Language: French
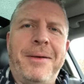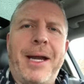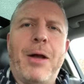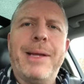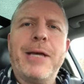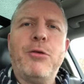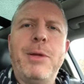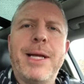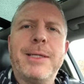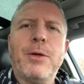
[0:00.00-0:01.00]
Alors,
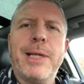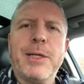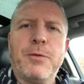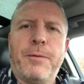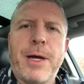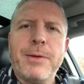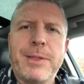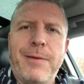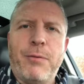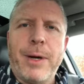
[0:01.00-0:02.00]
l'accumulation de la
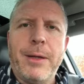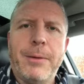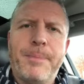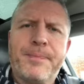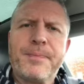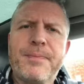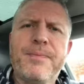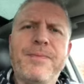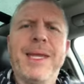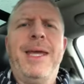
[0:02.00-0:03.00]
souffrance, des fois, là,
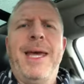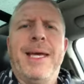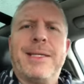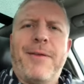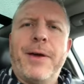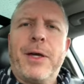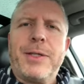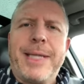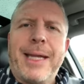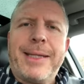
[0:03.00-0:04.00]
ça fait que
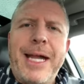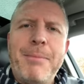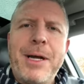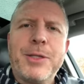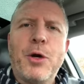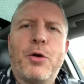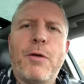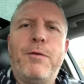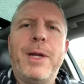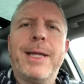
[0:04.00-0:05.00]
tu gardes tellement ça
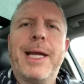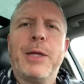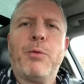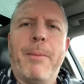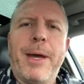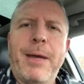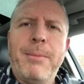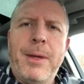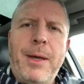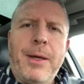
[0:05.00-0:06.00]
refoulant dans
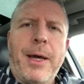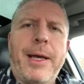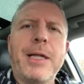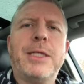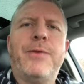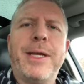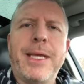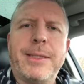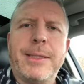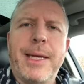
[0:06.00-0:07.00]
toi-même que quand tu veux un
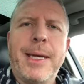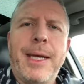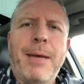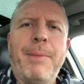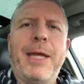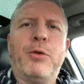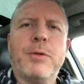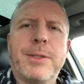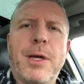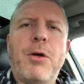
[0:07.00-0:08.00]
incident, mais ben,
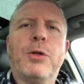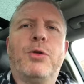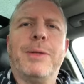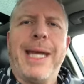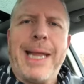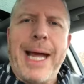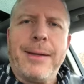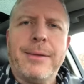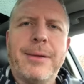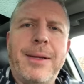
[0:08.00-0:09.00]
tout sort, tout
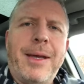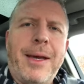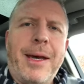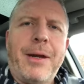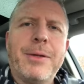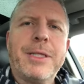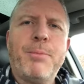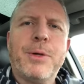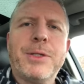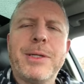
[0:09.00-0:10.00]
éclate. Alors,
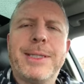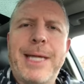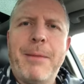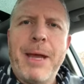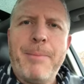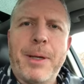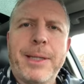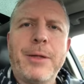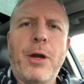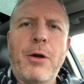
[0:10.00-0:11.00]
c'est pour ça que c'est tellement
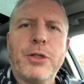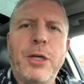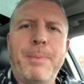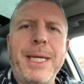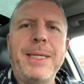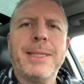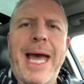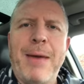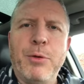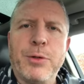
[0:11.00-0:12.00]
important de lâcher
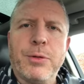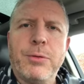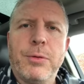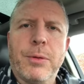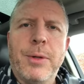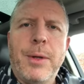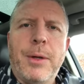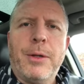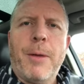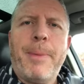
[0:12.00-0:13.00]
prise à mesure,
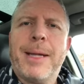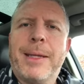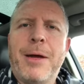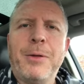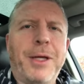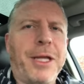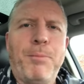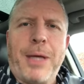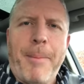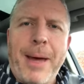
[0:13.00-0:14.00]
de pas attendre que tu
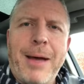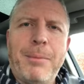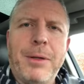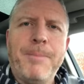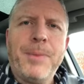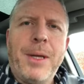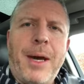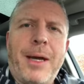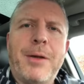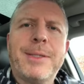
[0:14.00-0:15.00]
n'es plus capable.
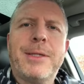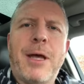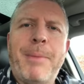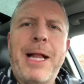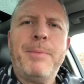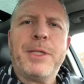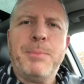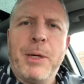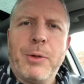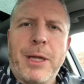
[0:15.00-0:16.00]
Alors, si tu as mal puis
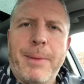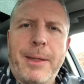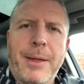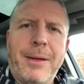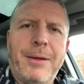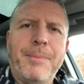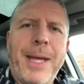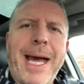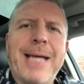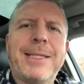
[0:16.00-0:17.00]
tu m'écoutes un matin, là,
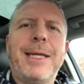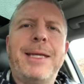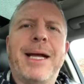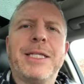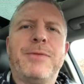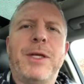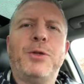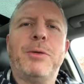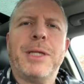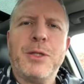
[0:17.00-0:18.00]
essaie
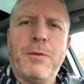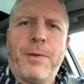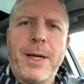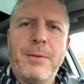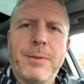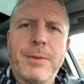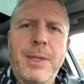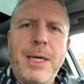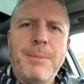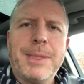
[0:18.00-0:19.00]
d'identifier toutes tes
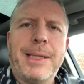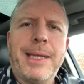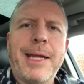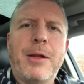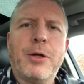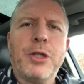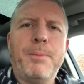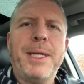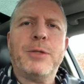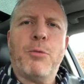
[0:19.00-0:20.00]
souffrances. Puis c'est le temps de
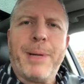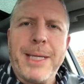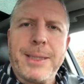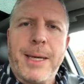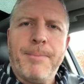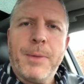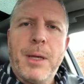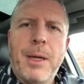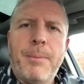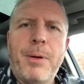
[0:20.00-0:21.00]
lâcher prise au présent,
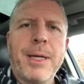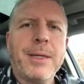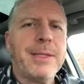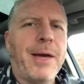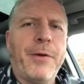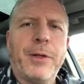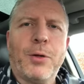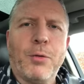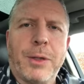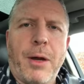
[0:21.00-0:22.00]
pas quand ça va être
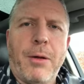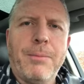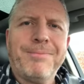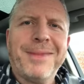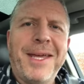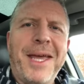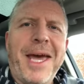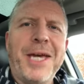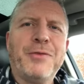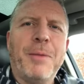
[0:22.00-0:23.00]
trop tard.
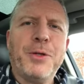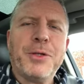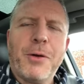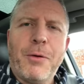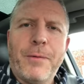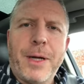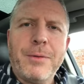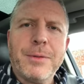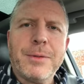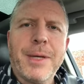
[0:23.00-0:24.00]
Hey, je fais plusieurs
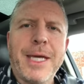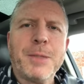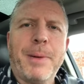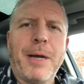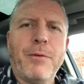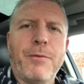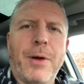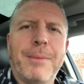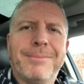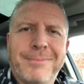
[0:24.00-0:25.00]
conférences, Espérons vous
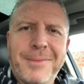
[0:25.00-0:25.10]
voir.